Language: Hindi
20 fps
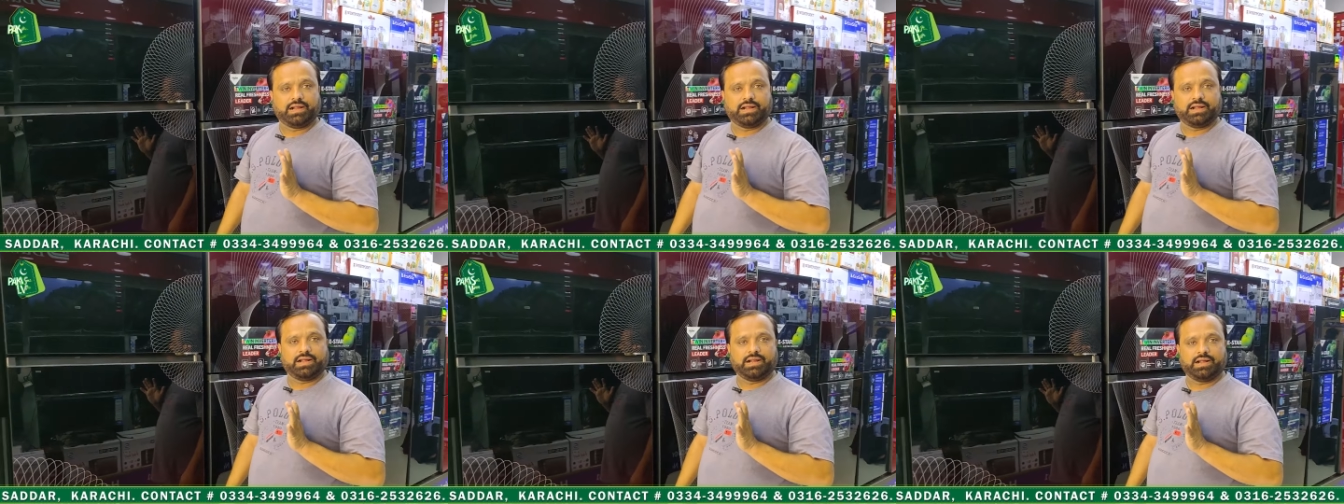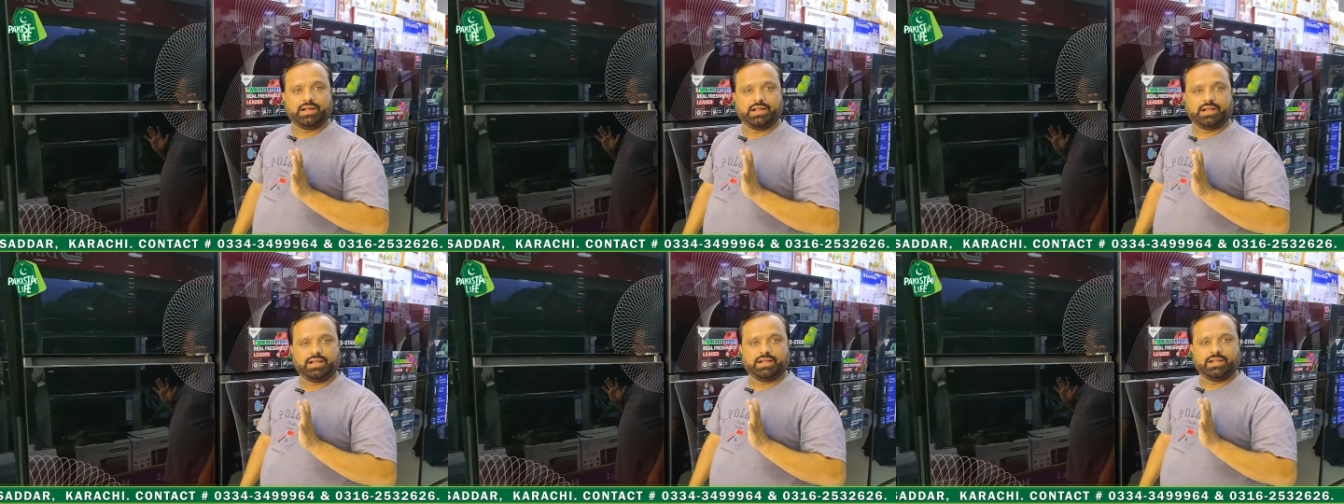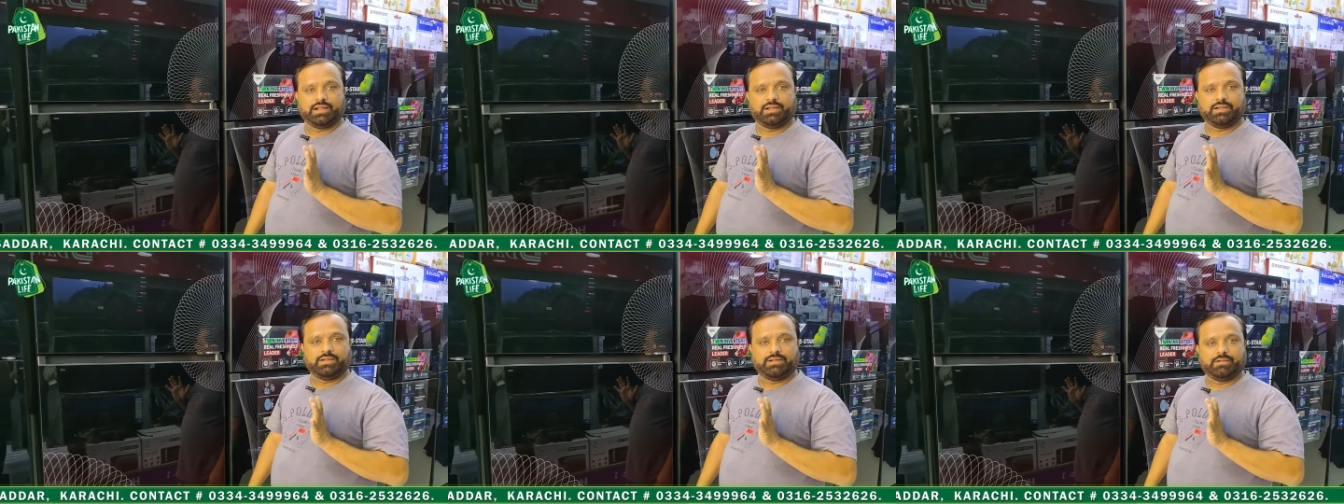यार
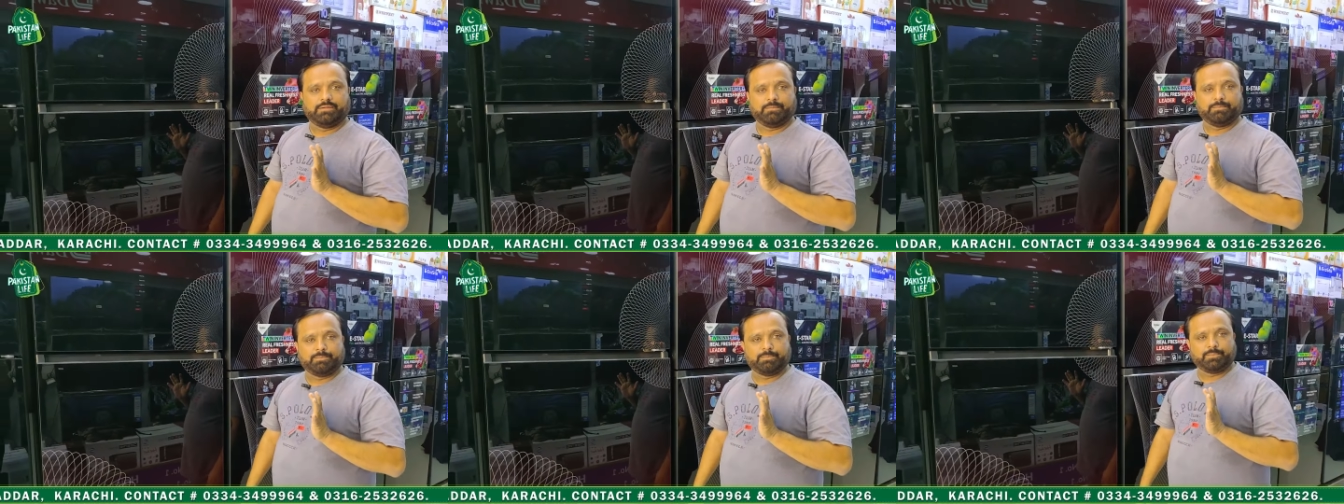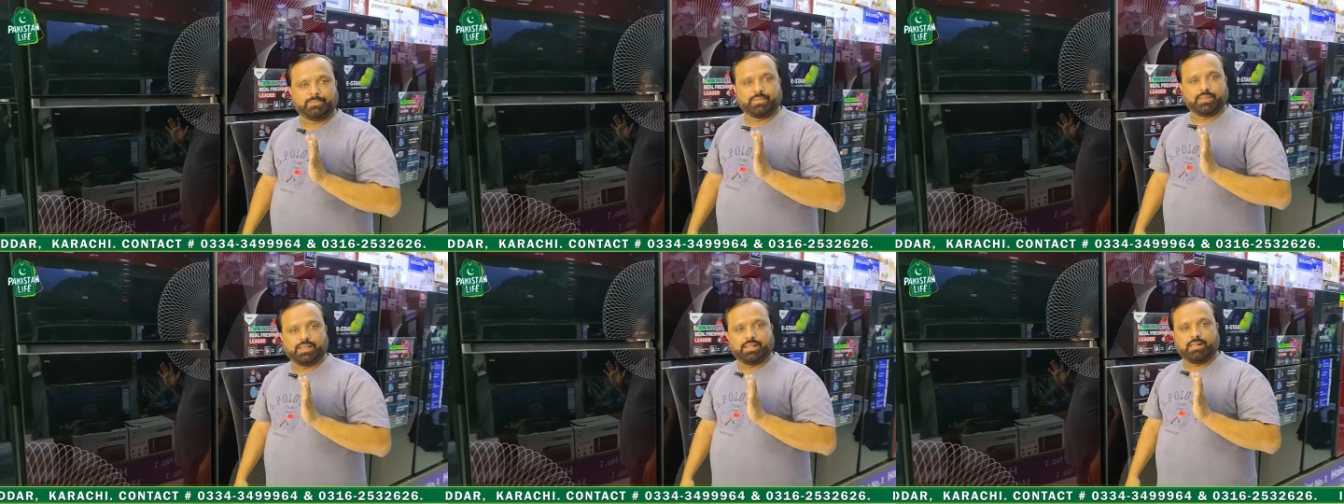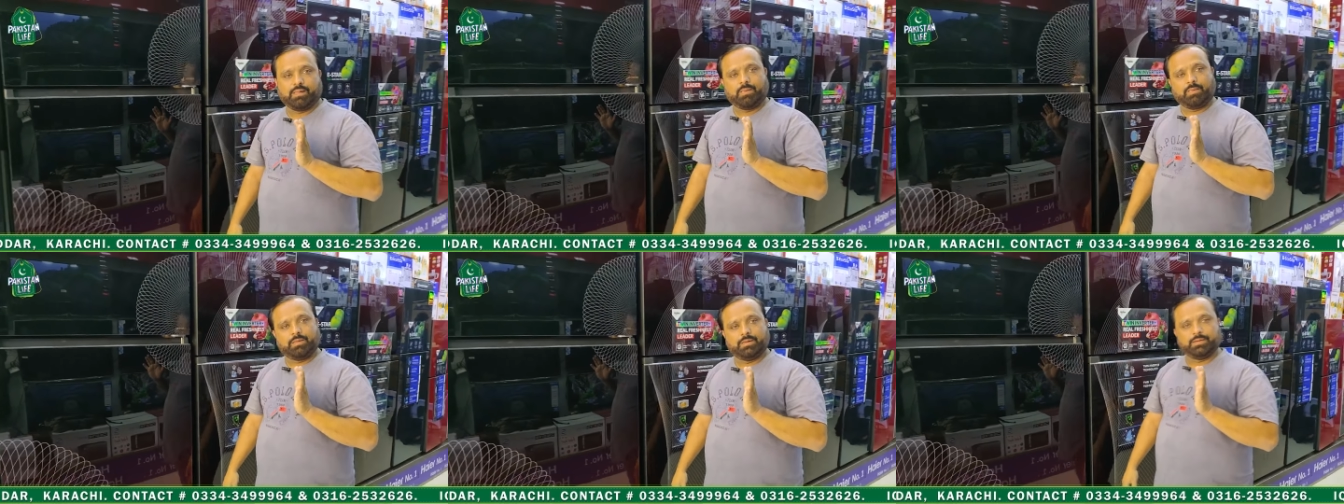जबरदस्त हो गया भाई
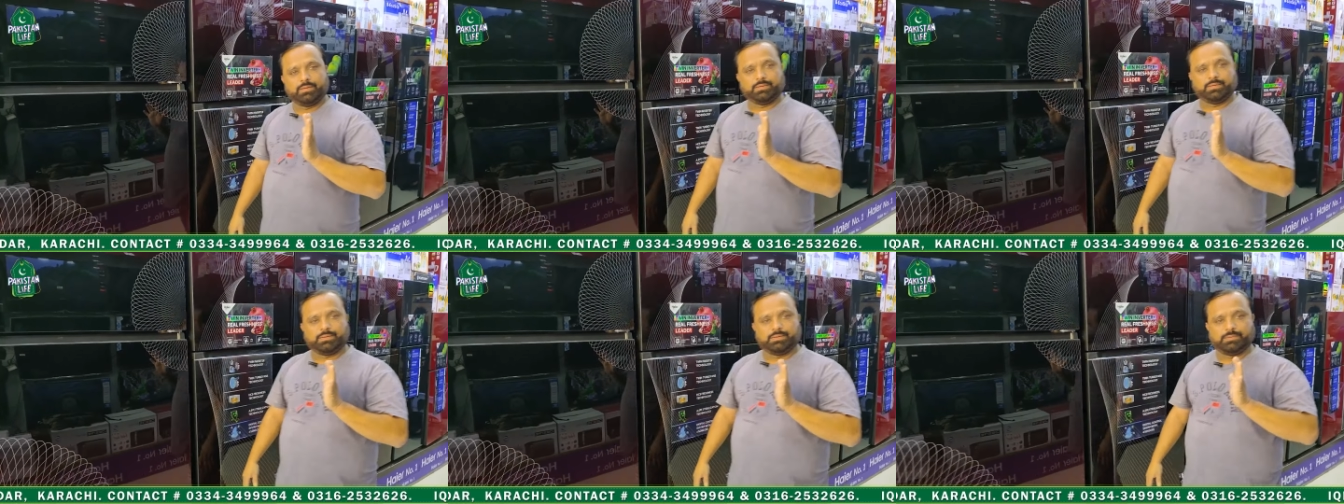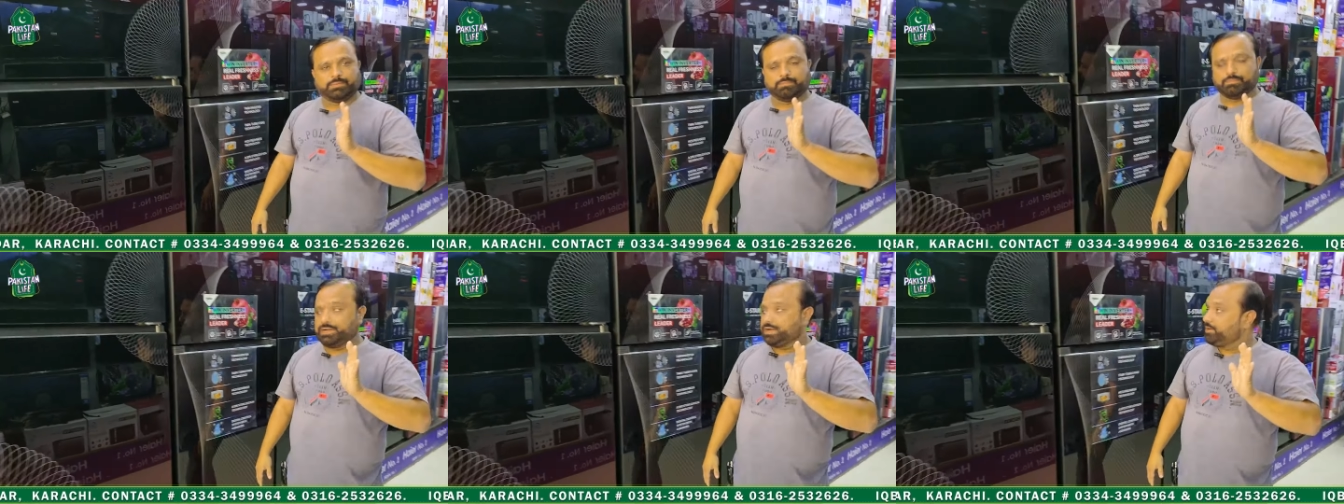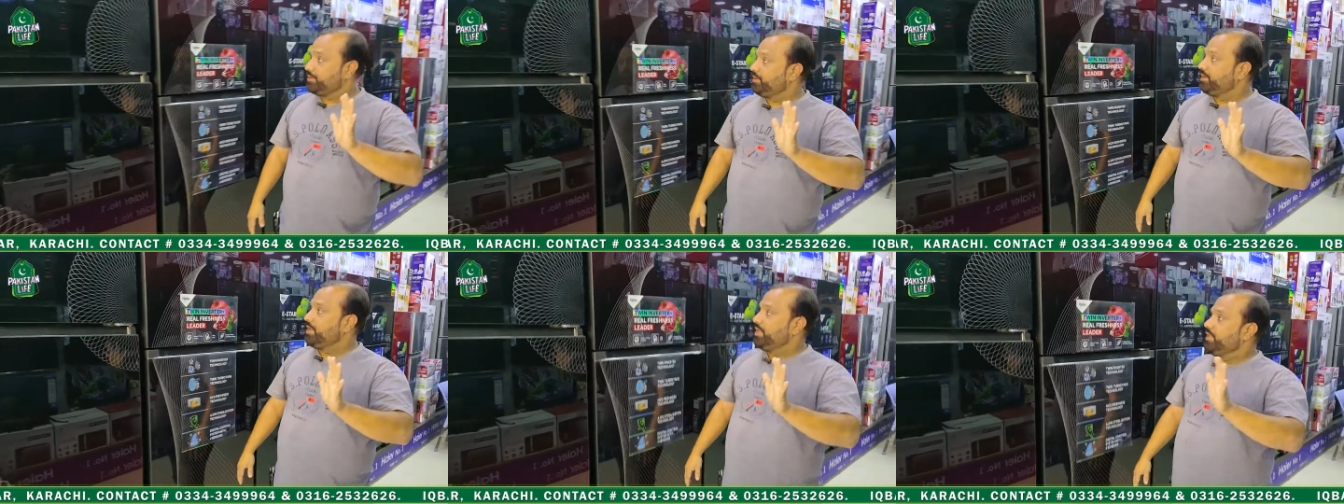निशान भी मजा आ गया
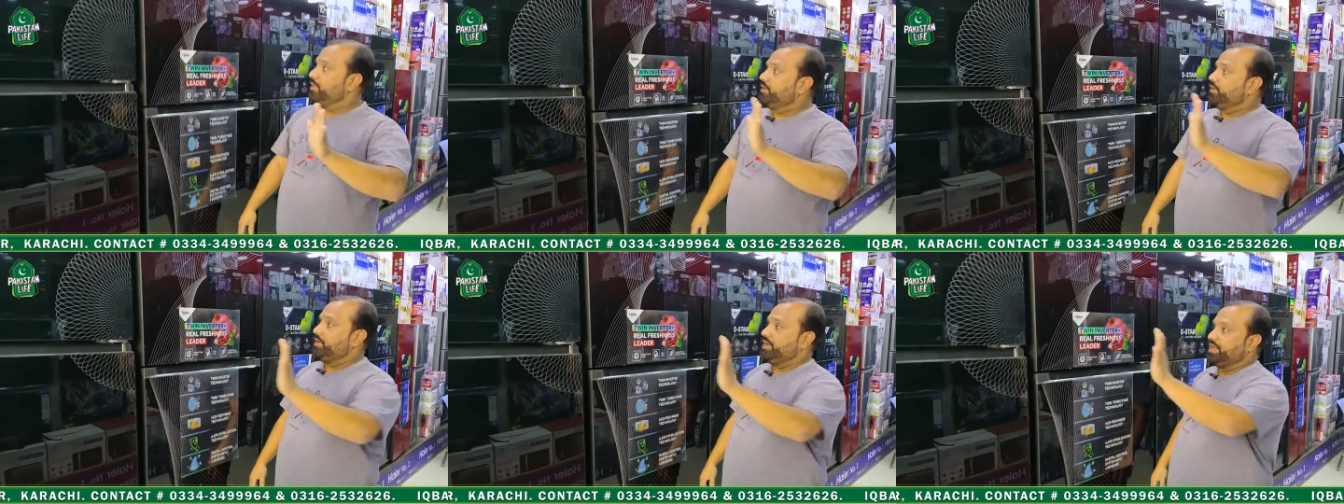आपके ऑफर सुन